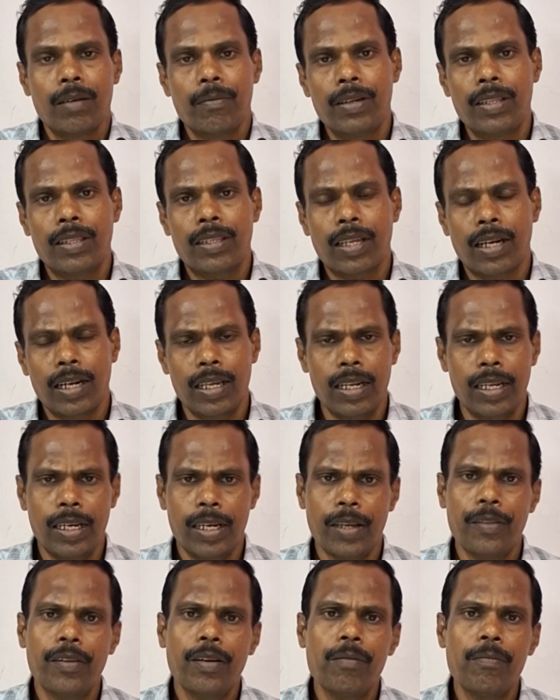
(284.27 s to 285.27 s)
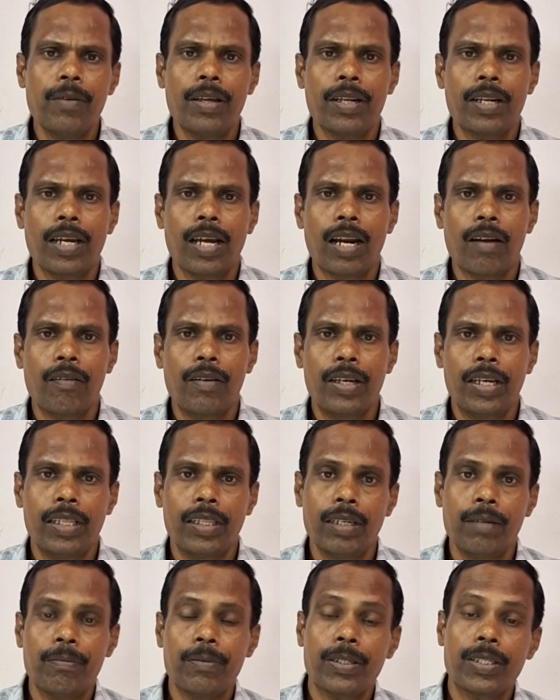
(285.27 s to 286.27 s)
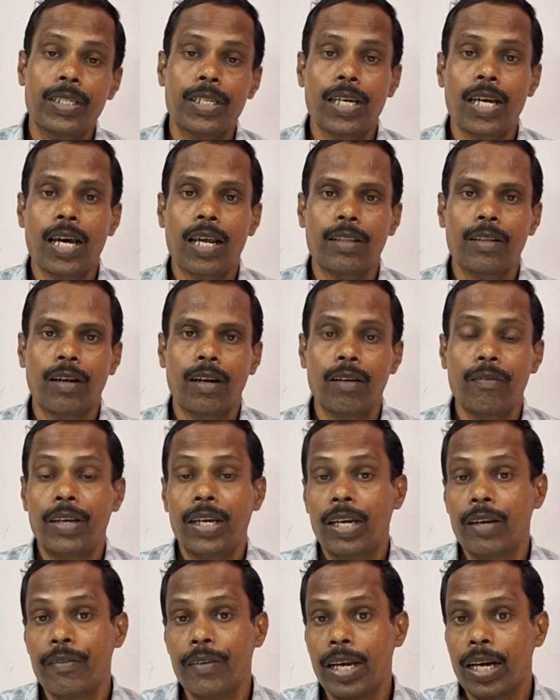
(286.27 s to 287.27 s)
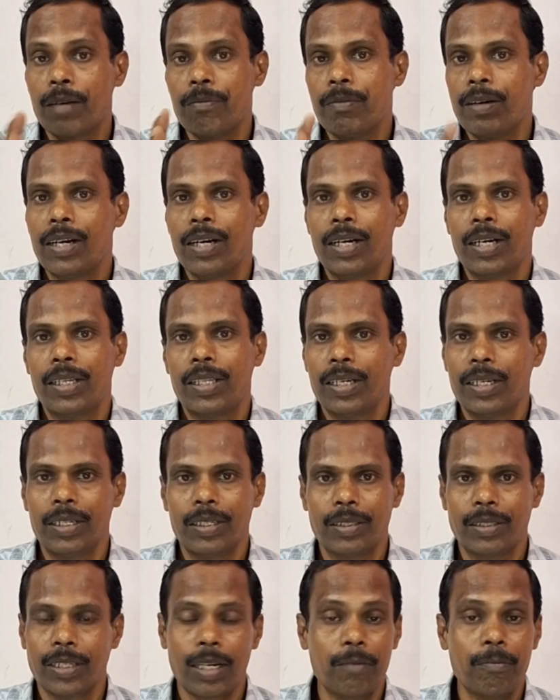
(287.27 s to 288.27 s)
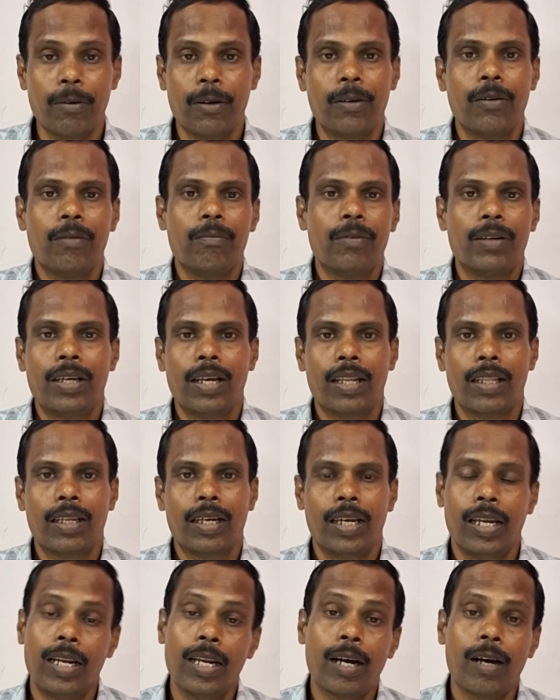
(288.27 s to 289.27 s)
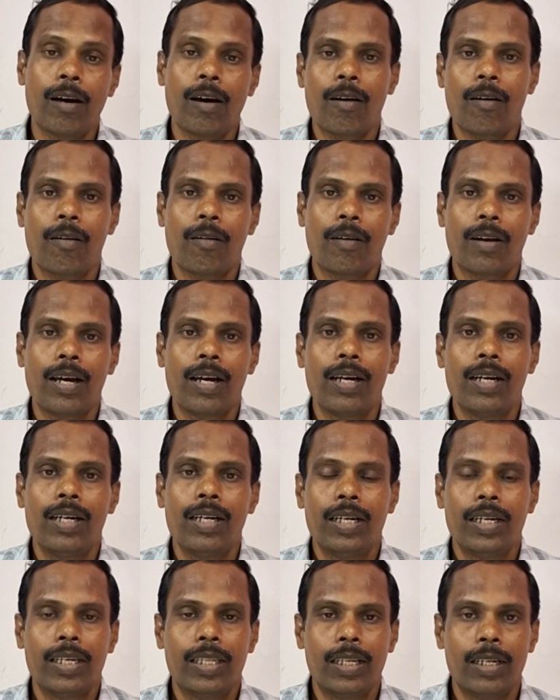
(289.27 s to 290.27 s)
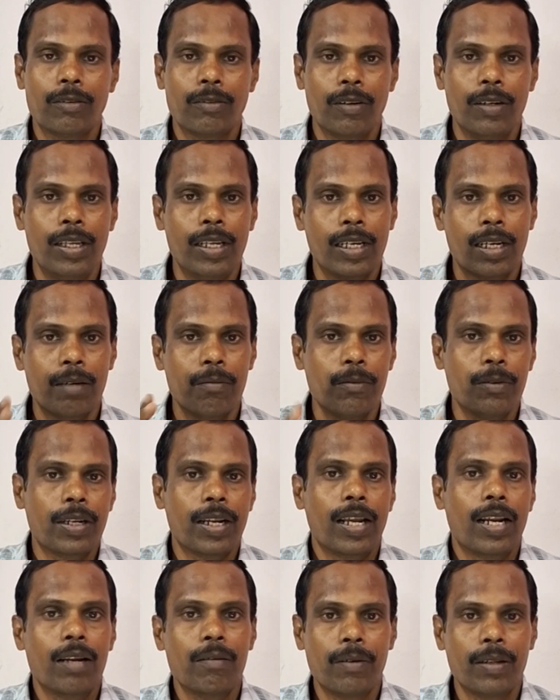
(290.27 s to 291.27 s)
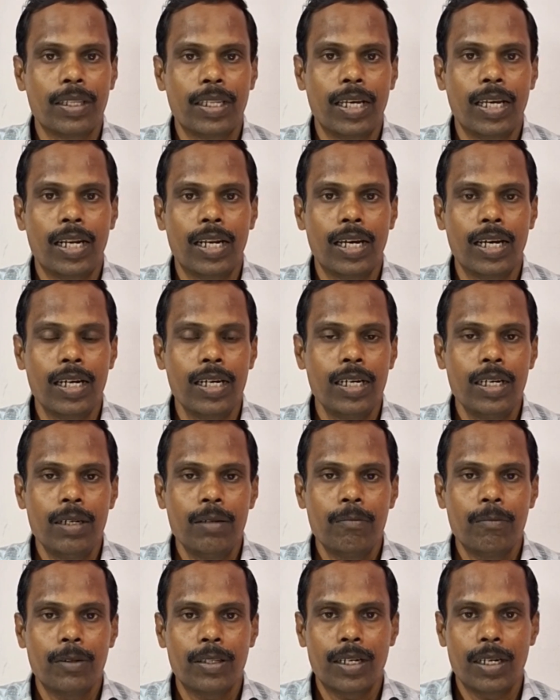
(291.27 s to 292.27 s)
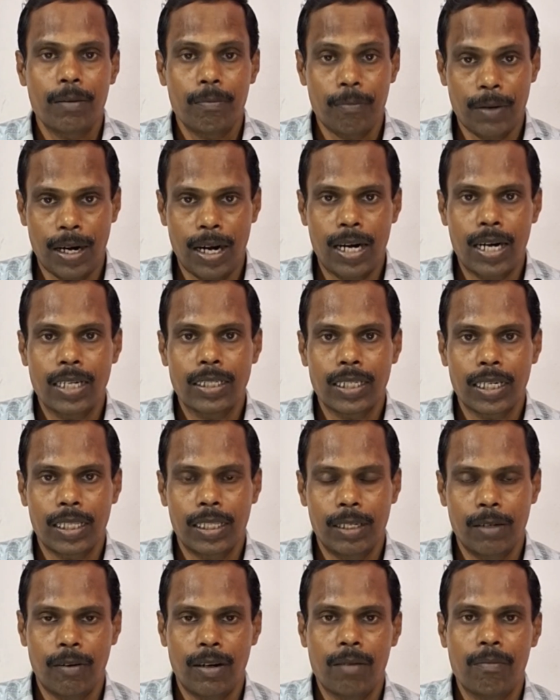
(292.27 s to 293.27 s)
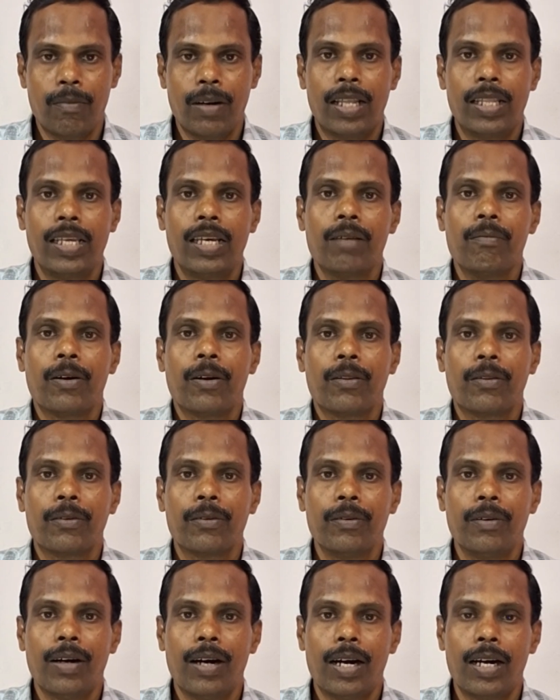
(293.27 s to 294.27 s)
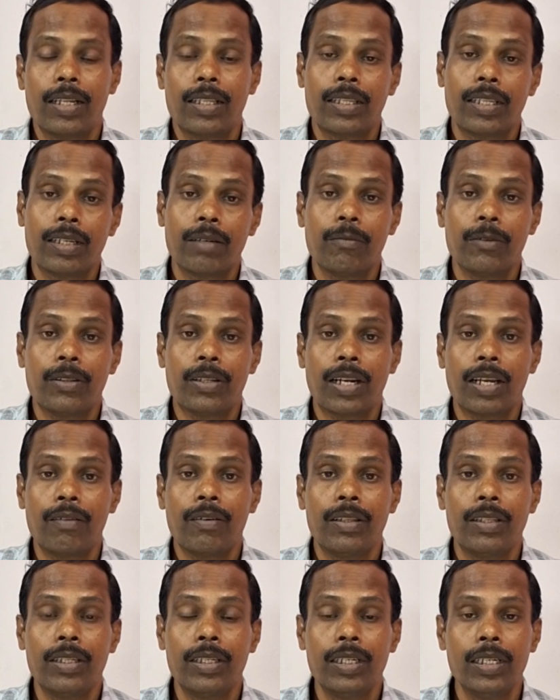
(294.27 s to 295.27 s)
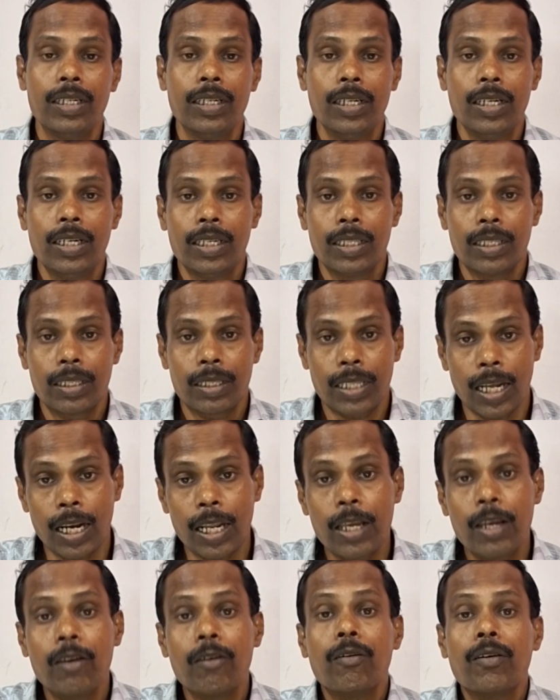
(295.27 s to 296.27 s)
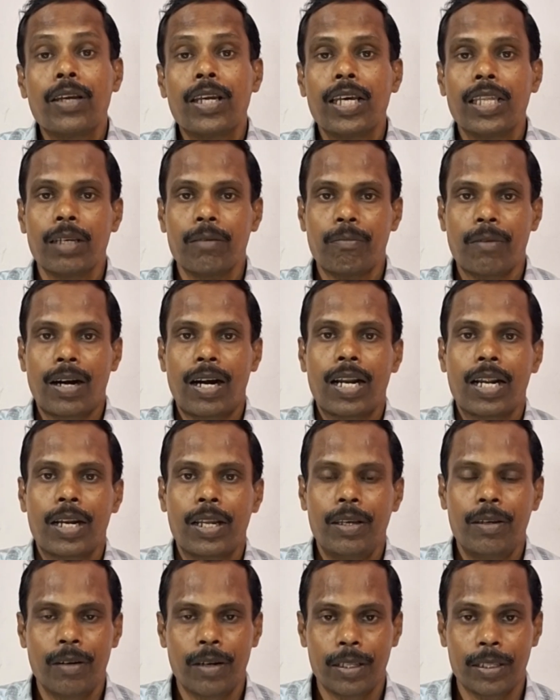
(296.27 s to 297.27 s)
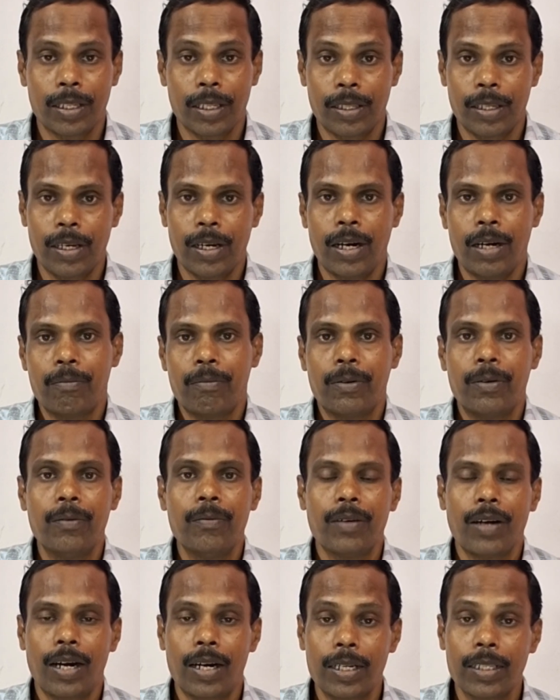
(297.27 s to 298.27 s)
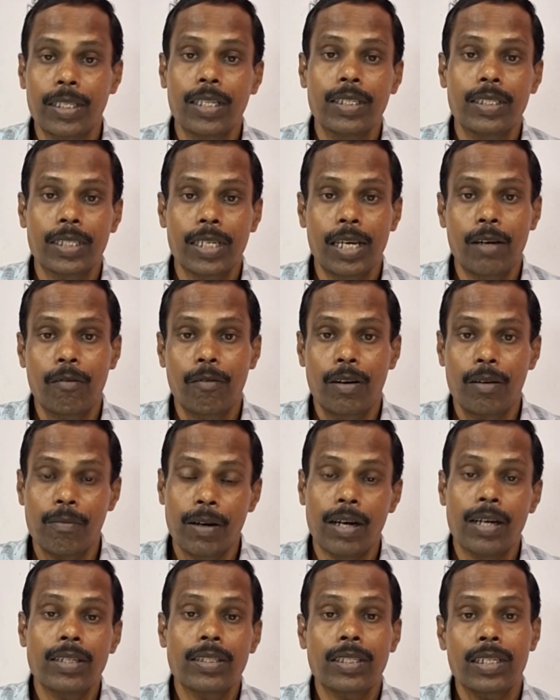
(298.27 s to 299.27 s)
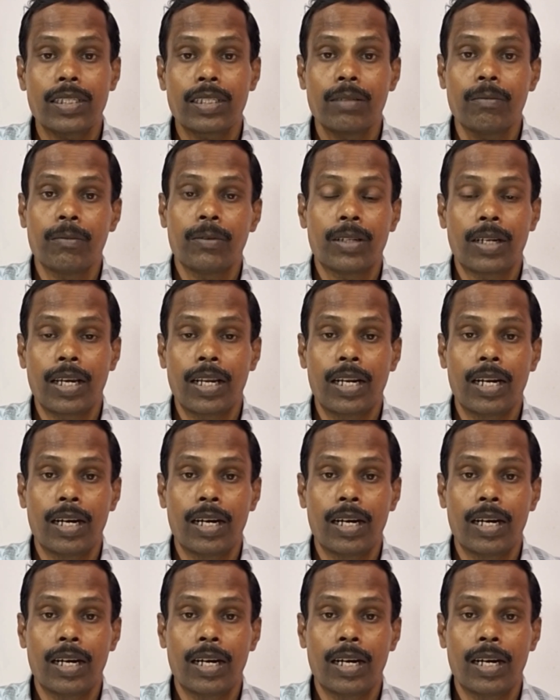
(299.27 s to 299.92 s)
இப்படி தலையில எந்த மாதிரியான வழி எந்த பிரச்சனையா இருந்தாலும் வெகு வேகமா இதை சரி பண்ணும் அப்படிங்கிறது என்ன காரணம்னா இதுல சொல்லியிருக்கிற முத்திரைகளை பார்த்தீங்கன்னா முதல்ல பிராணசக்தி உடம்புல அதிகப்படுத்தும் அடுத்த முத்திரை வந்து தலையை நோக்கி அந்த பிராணனையும் ரத்தத்தையும் அனுப்பும் அடுத்தது செய்யக்கூடிய மகாசுரச முத்திரை